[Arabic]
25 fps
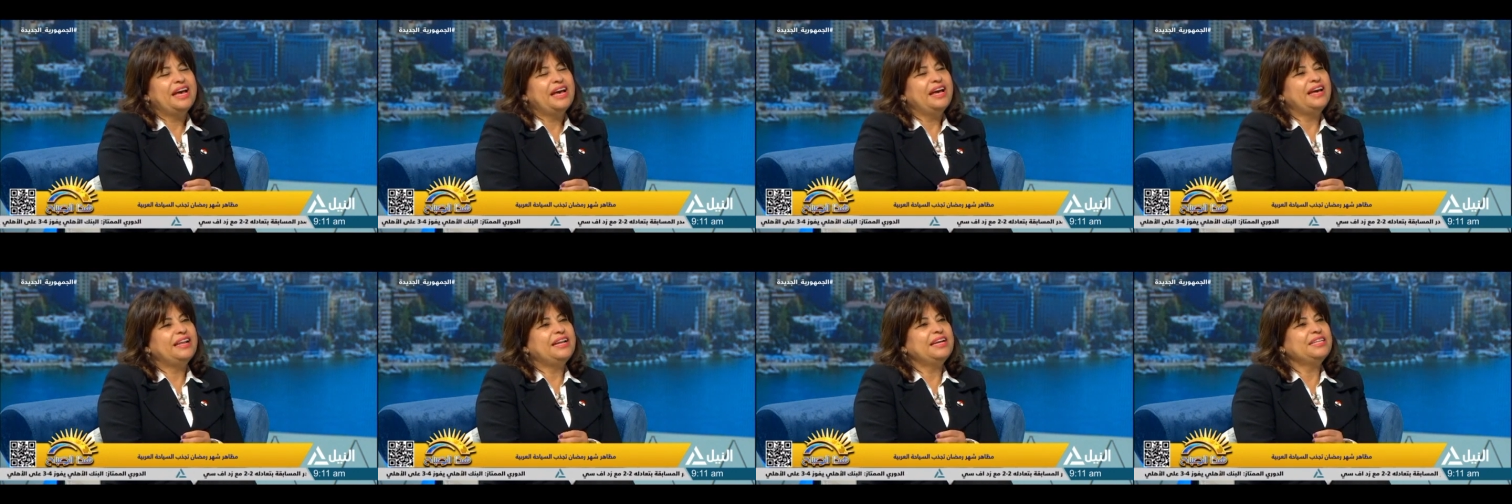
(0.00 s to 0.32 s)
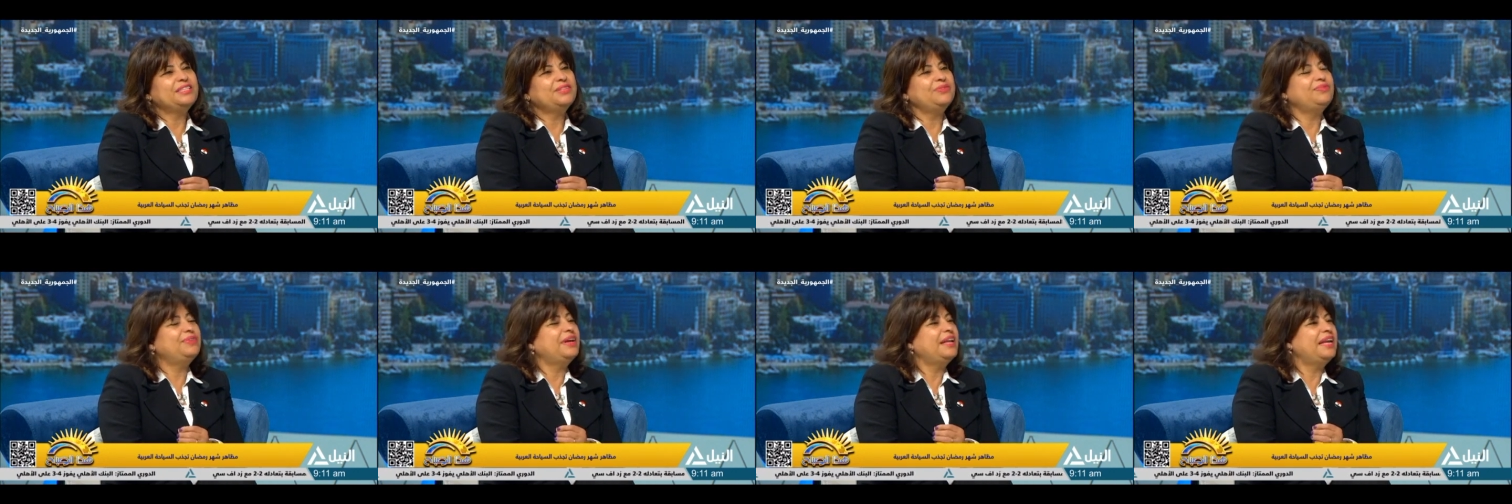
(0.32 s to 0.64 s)

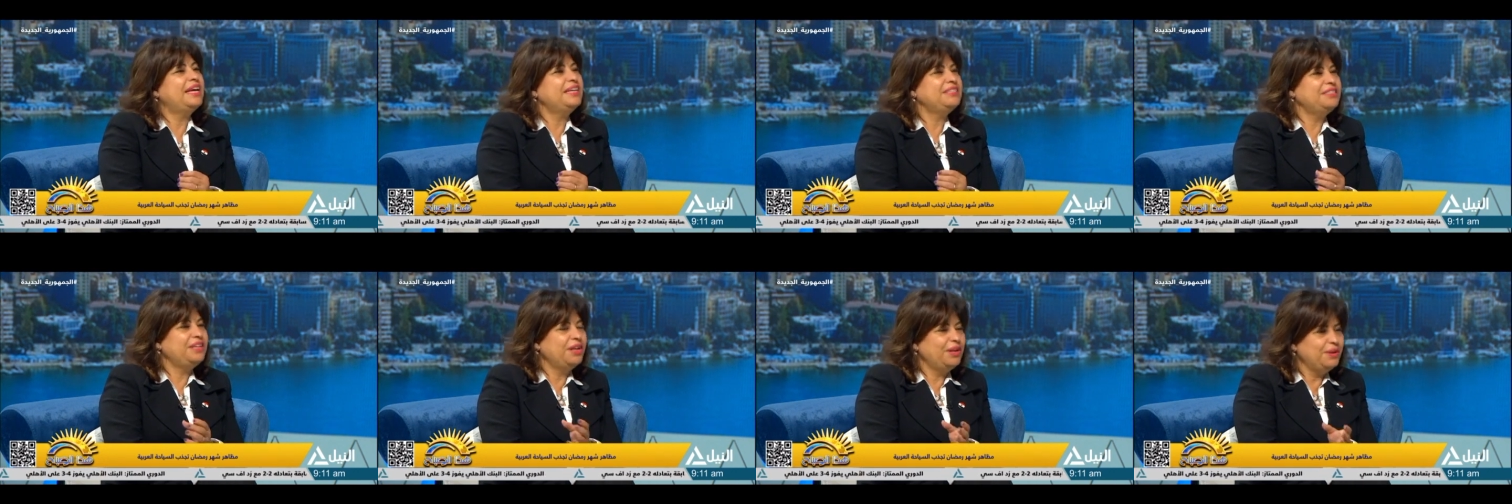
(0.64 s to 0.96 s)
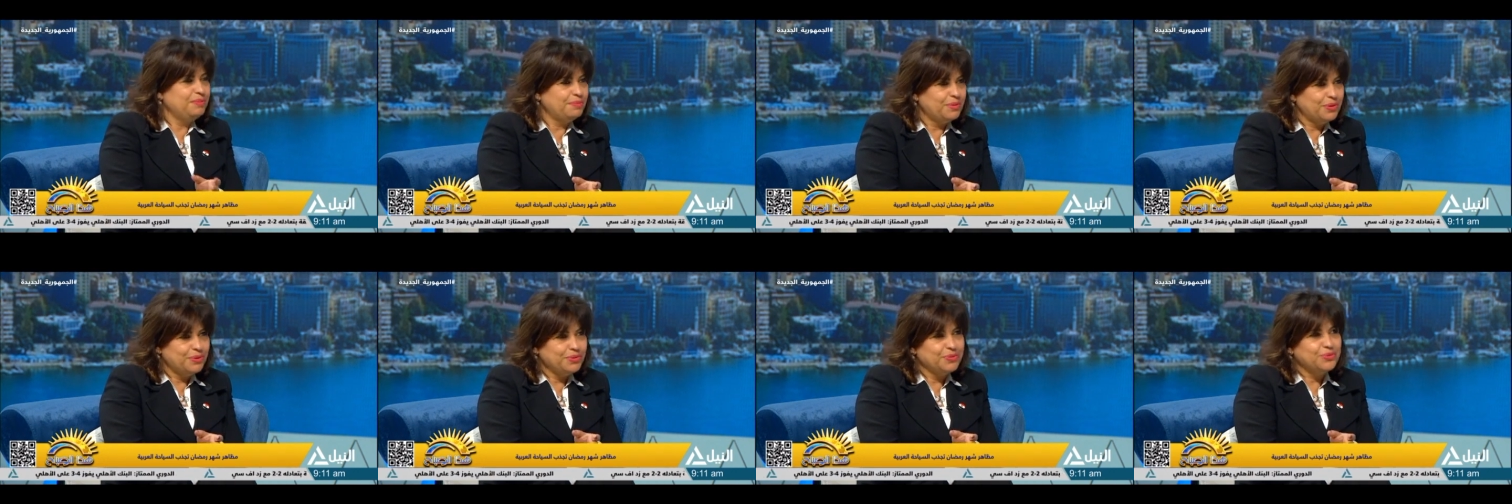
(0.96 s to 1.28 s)
الاحتفالات
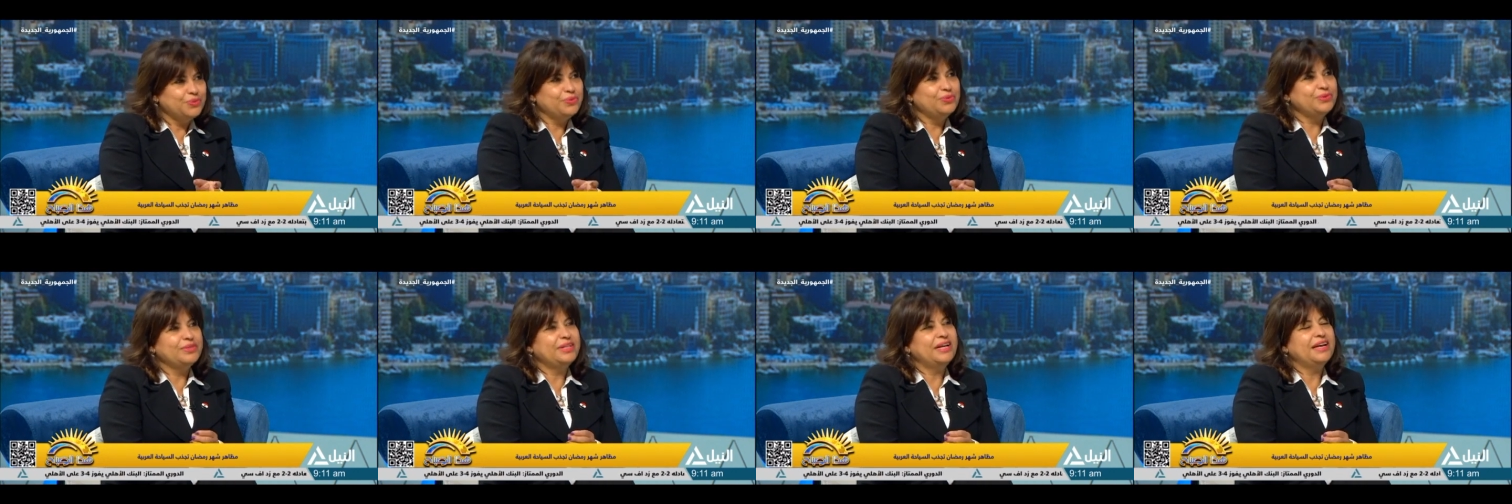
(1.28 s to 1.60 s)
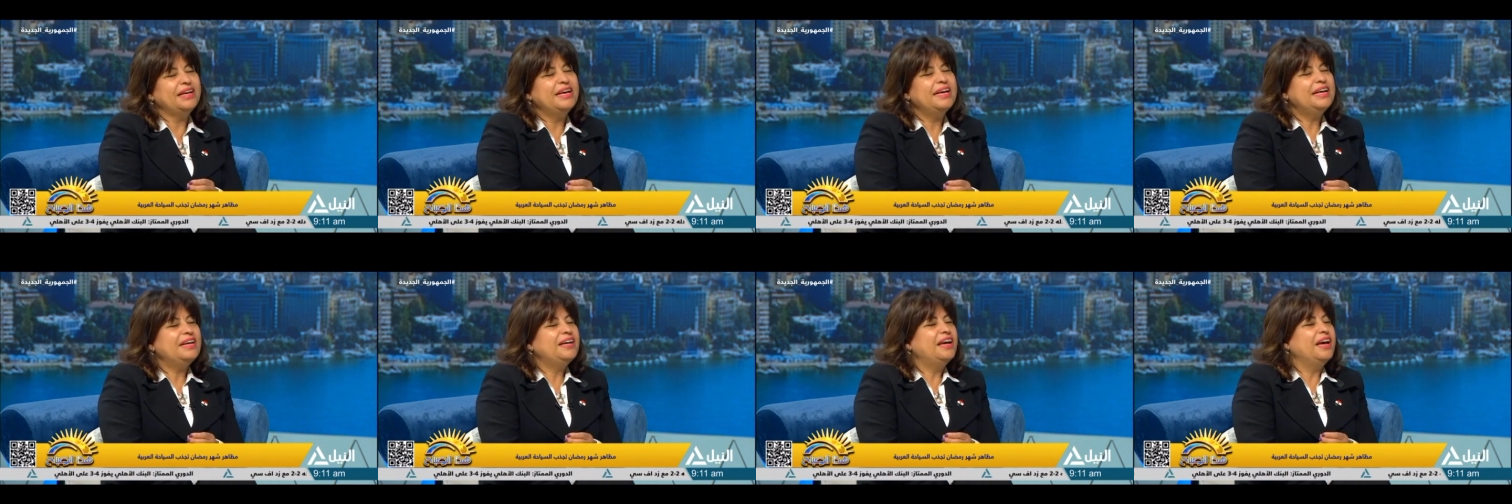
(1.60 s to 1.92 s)
اللي
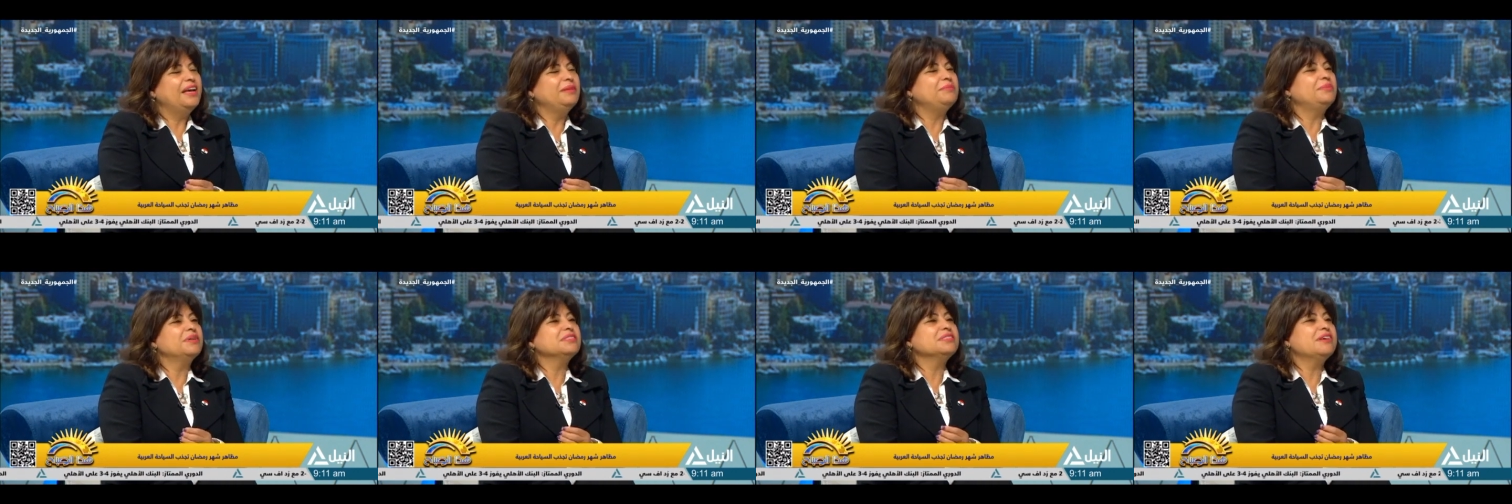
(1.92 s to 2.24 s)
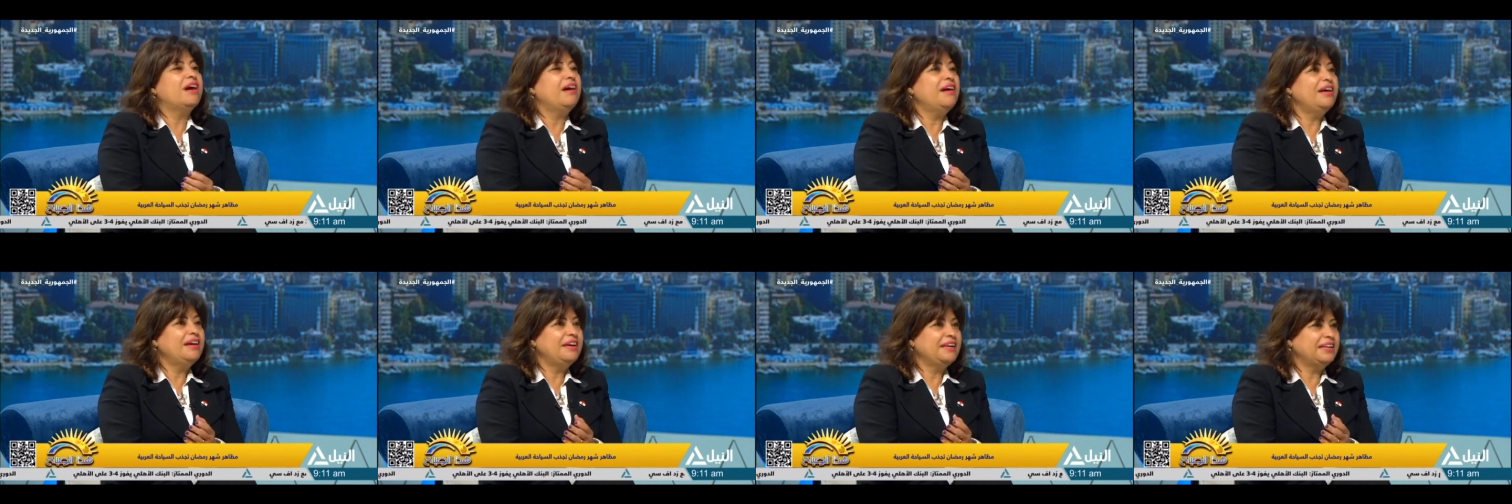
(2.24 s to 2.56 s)
موجوده
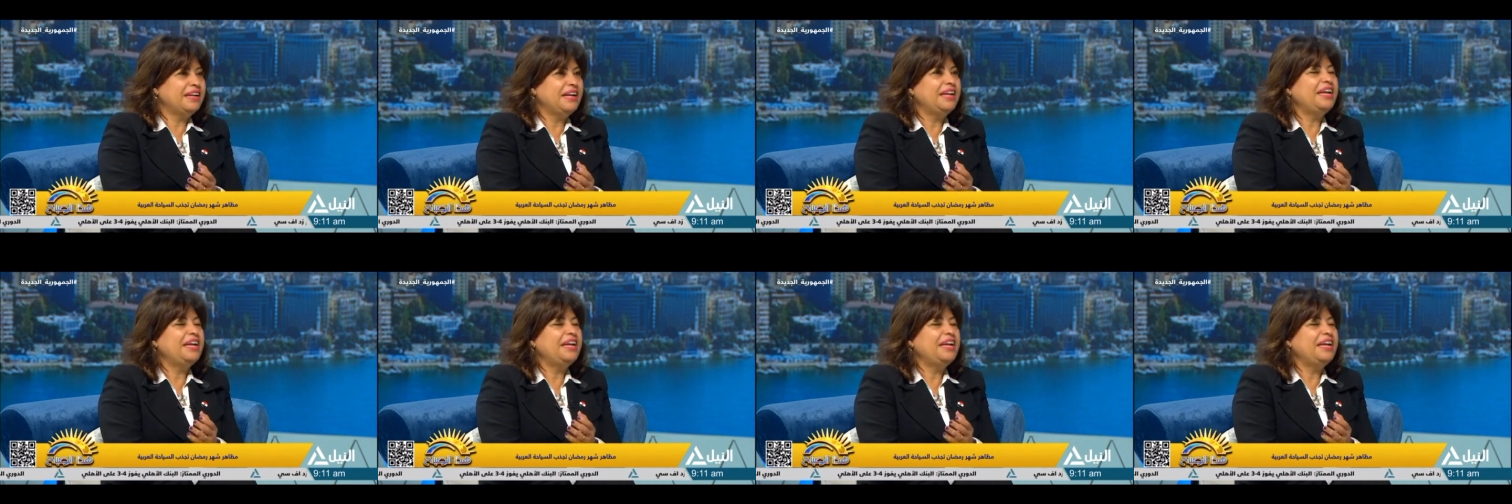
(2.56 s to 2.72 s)
المظاهر